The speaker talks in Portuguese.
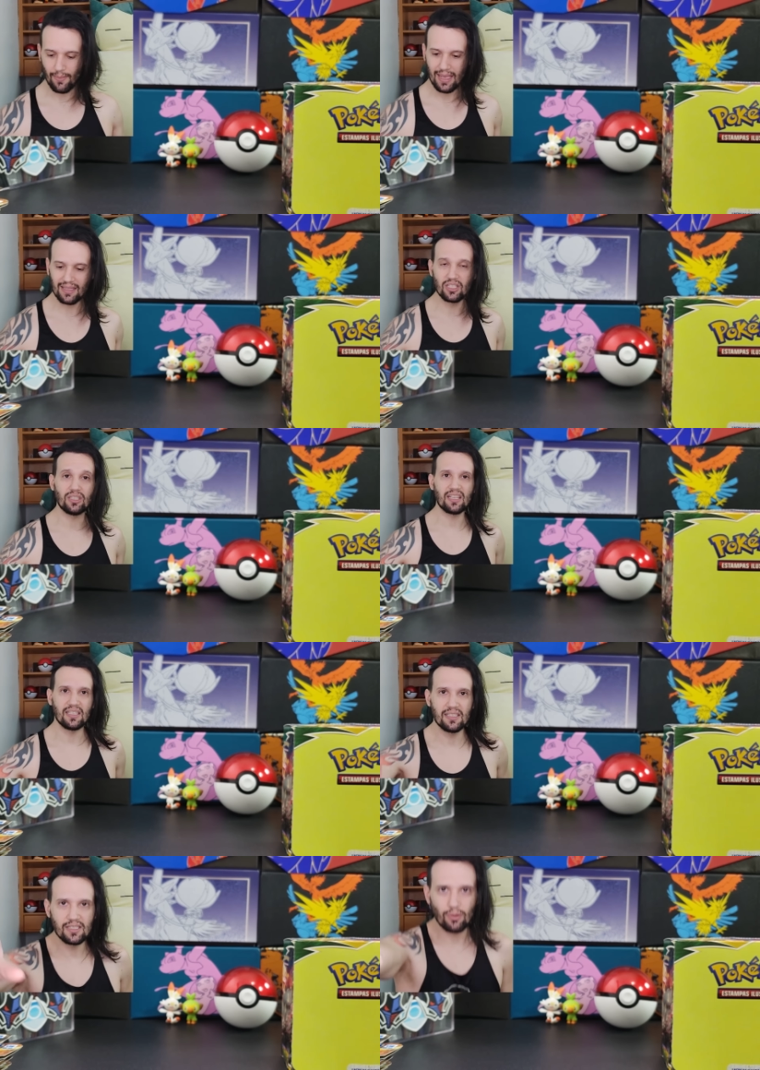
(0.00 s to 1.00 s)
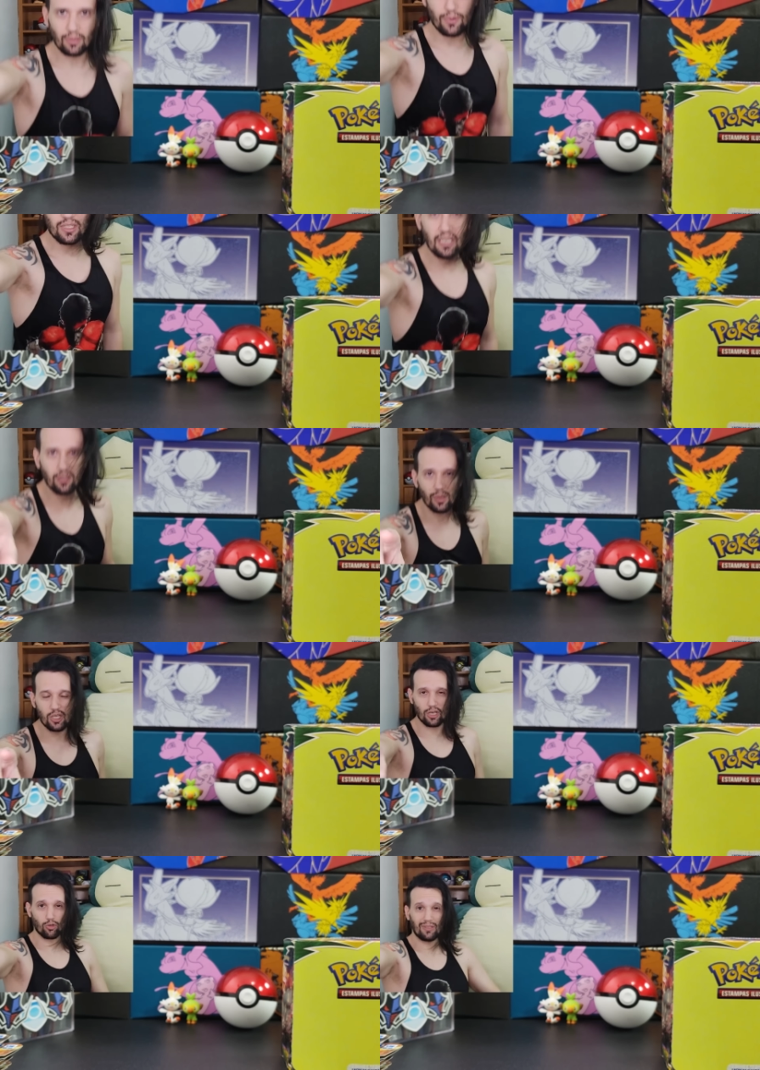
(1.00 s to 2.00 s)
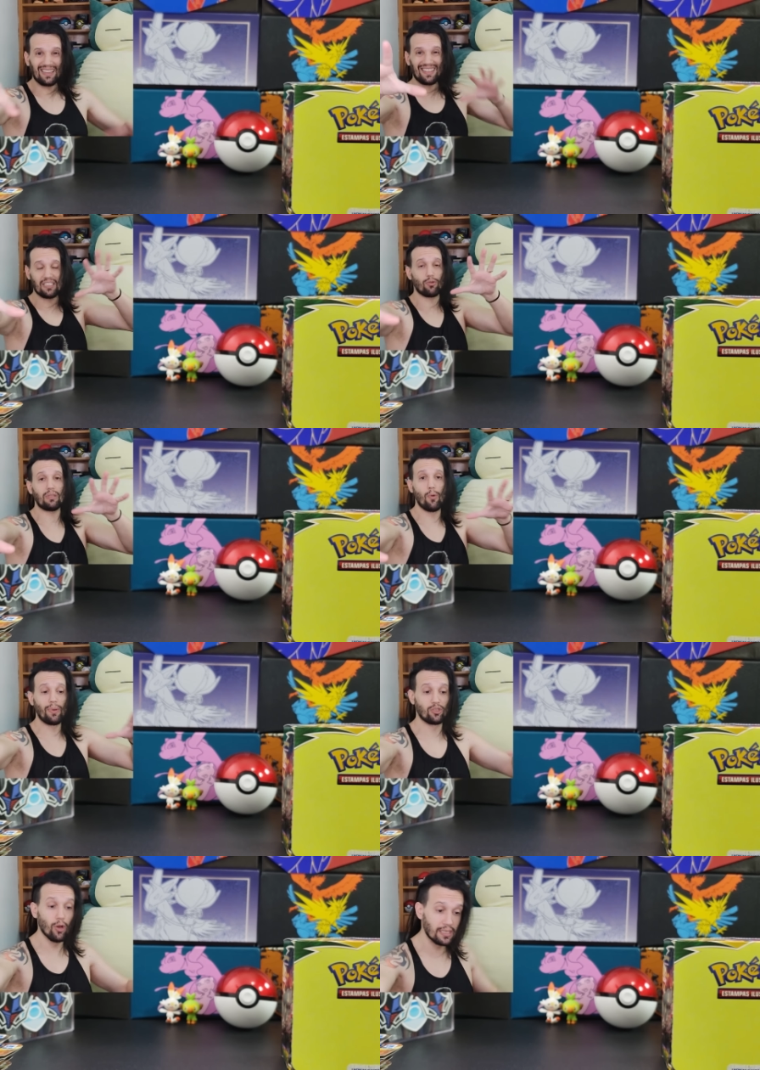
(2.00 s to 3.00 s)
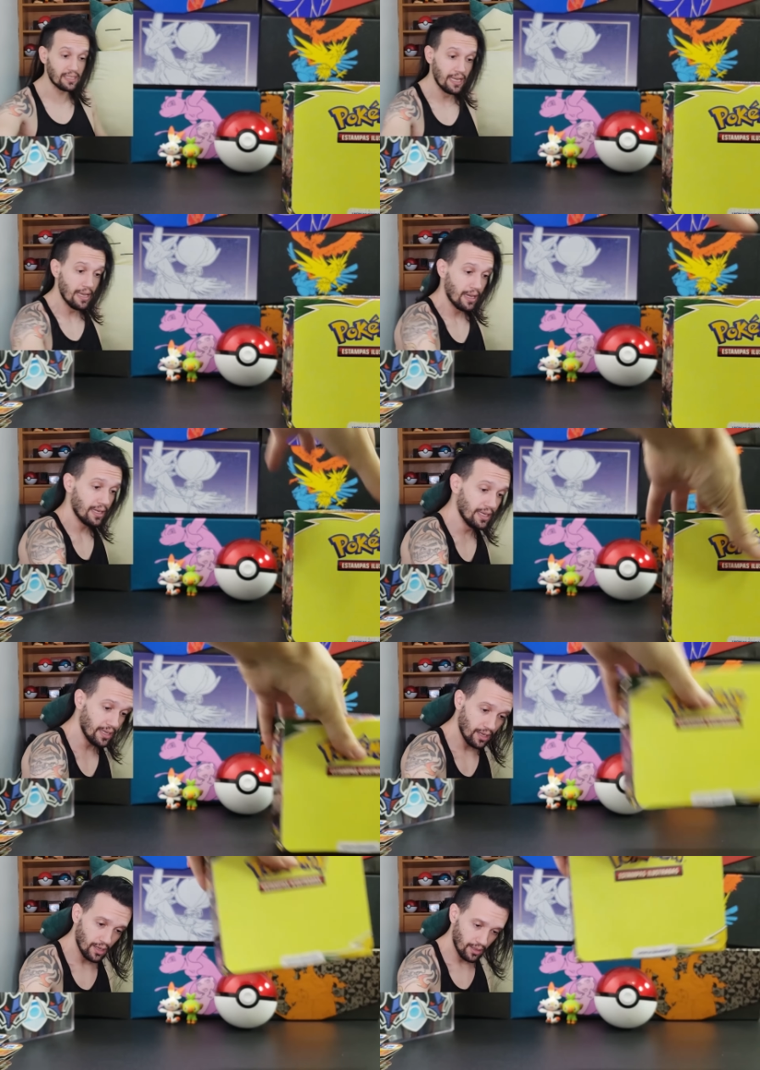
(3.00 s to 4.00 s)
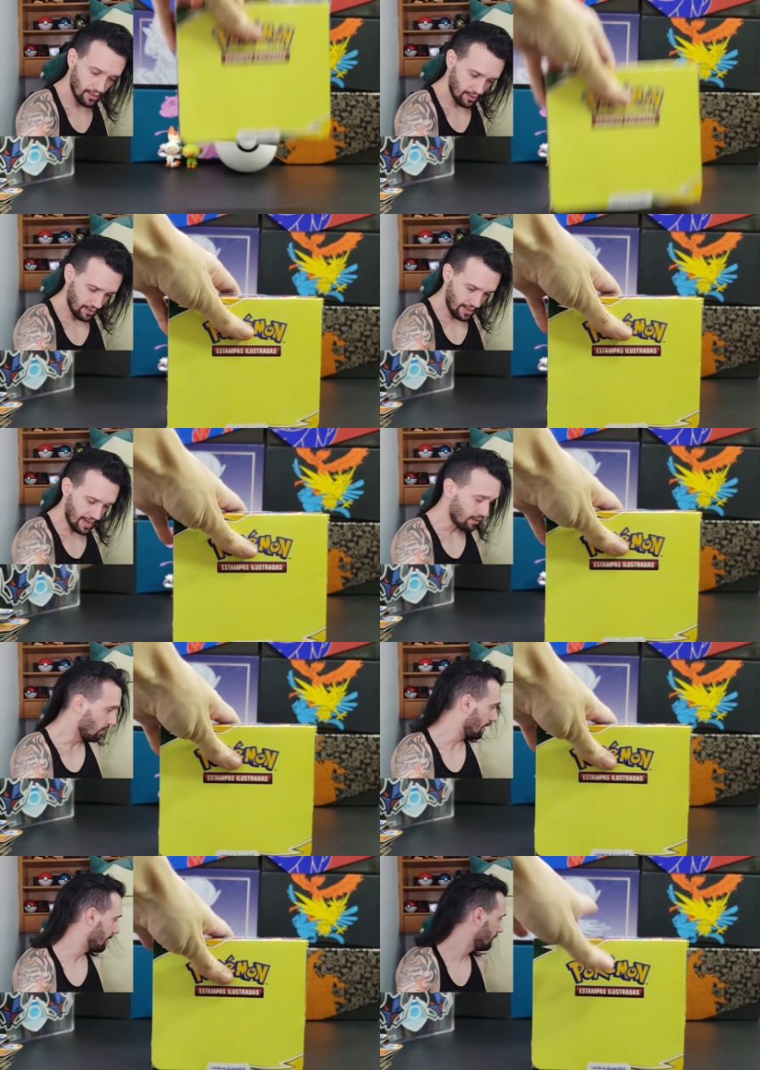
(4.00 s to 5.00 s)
a meta de 350 mil inscritos, se a gente ajudar 350 mil pessoas e é agora.